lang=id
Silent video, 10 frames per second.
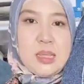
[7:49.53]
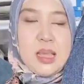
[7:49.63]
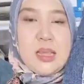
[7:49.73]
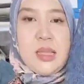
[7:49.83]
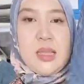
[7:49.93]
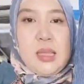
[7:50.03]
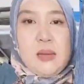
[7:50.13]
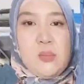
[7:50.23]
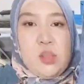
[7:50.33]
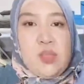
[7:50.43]
Yang ini
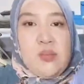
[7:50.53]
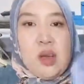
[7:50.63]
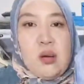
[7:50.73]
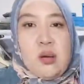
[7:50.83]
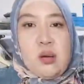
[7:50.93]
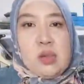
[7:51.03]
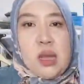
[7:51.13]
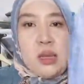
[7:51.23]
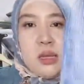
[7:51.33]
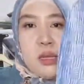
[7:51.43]
motifnya
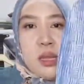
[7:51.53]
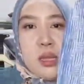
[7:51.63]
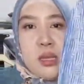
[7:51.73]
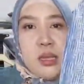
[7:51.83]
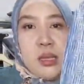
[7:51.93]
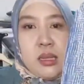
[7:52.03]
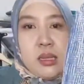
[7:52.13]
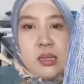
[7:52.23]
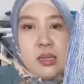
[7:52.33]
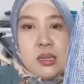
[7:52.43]
kotak gini kayak gini.
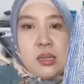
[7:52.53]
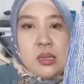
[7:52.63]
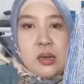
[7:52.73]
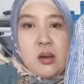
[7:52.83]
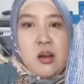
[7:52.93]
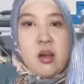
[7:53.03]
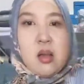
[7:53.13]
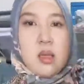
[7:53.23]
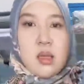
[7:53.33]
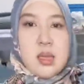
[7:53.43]
Oh,
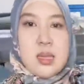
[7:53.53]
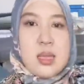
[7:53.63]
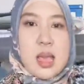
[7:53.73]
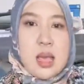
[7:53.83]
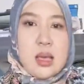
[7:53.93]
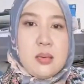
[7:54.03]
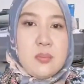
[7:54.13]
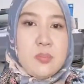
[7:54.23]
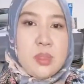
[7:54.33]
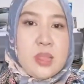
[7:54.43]
iya.
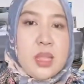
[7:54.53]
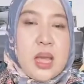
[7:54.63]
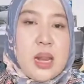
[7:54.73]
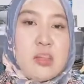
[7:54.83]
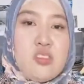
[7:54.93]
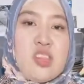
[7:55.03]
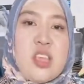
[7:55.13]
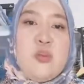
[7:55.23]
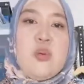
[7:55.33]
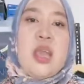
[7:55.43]
300
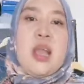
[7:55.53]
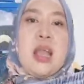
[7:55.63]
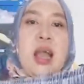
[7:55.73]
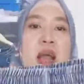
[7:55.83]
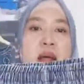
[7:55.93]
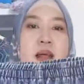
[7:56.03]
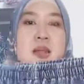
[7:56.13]
ribu ya kak